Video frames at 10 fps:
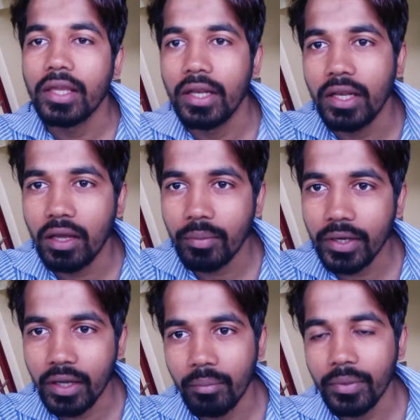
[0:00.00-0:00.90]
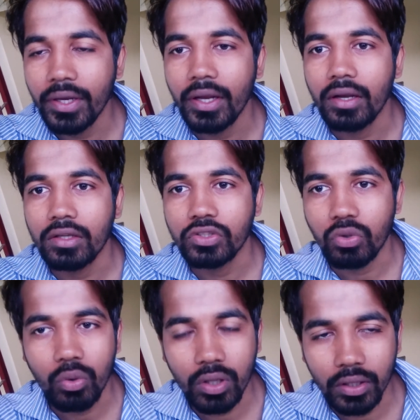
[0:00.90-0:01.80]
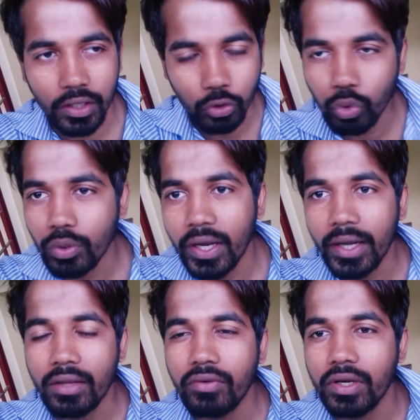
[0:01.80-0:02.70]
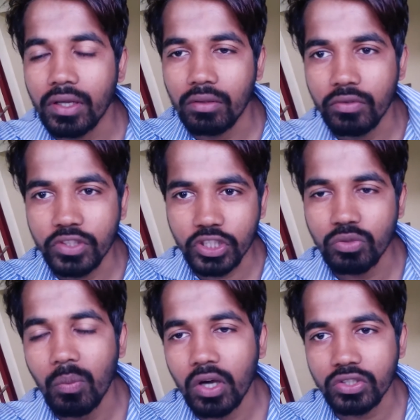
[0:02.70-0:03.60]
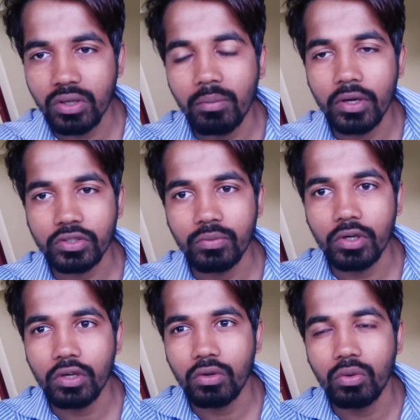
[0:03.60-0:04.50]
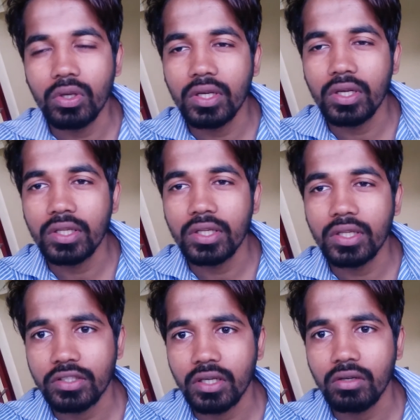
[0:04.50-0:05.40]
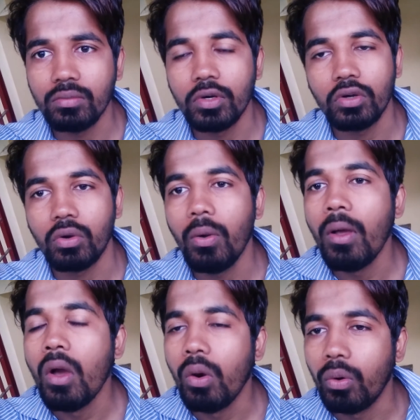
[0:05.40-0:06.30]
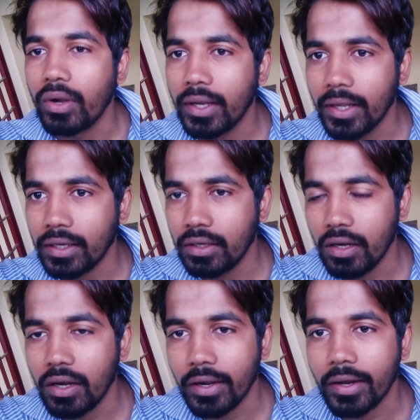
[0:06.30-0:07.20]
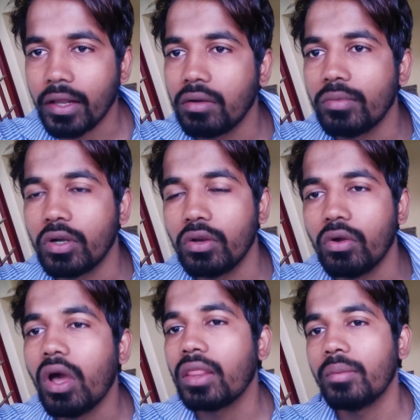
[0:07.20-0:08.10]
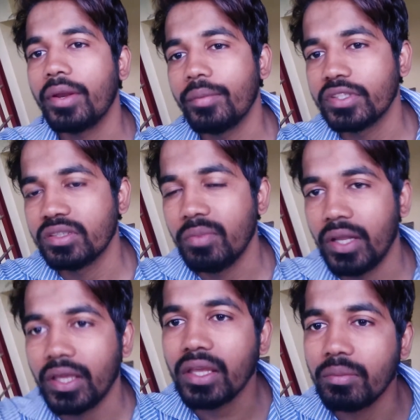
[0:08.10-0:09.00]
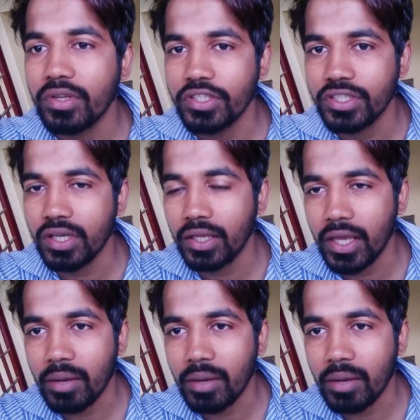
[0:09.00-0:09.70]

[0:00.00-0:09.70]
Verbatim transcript: எல்லாமே டம்மி டேட்டாஸ் கூட எதுவும் டேட்டாவே இருக்காது ஜஸ்ட் பாக்ஸ்னா பாக்ஸ் மட்டும் இருக்கும் இல்லை சர்க்கிள்னா சர்க்கிள் மட்டும் இருக்கும் ஒரு ரெக்டாங்குலர்னா ரெக்டாங்குலர் மட்டும் இருக்கும் அந்த மாதிரி இமேஜின் பண்ணிங்க இமேஜஸ் நான் இங்கே